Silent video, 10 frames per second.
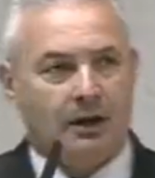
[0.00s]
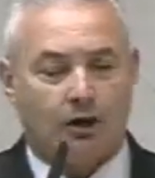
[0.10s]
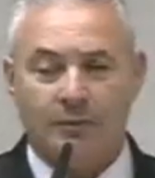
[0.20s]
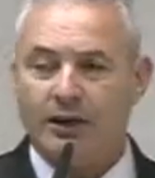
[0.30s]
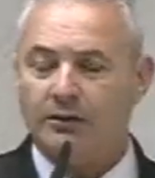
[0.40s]

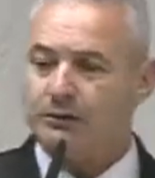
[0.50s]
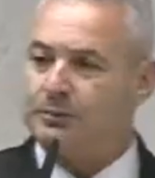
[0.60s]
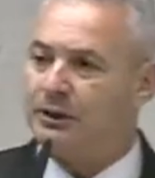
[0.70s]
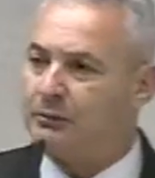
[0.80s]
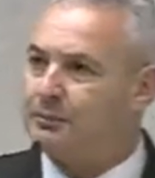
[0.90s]
Como é que nós
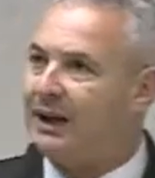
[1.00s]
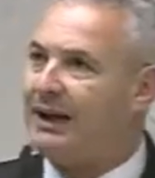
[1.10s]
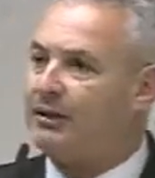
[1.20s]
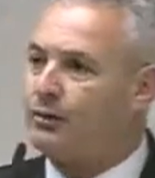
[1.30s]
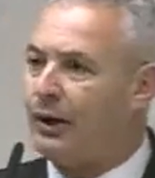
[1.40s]
podemos
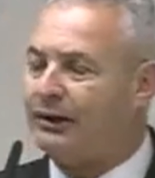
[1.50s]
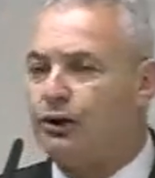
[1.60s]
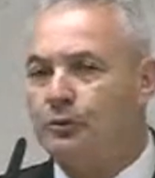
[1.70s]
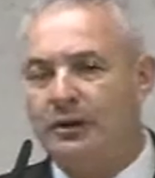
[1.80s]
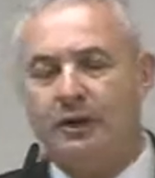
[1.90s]
pagar R$
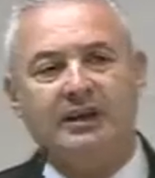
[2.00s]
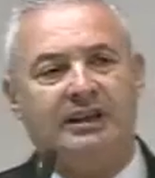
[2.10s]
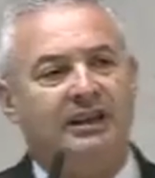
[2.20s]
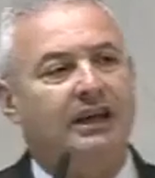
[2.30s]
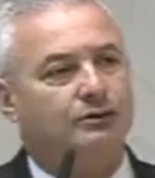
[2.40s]

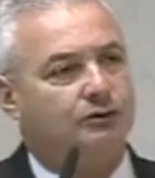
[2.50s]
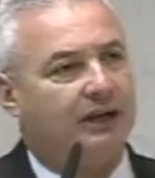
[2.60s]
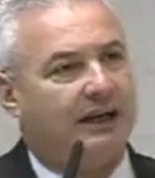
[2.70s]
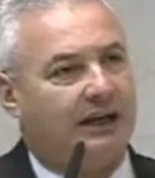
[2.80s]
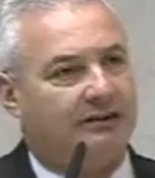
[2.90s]

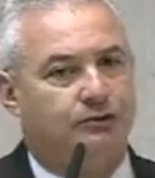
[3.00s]
reais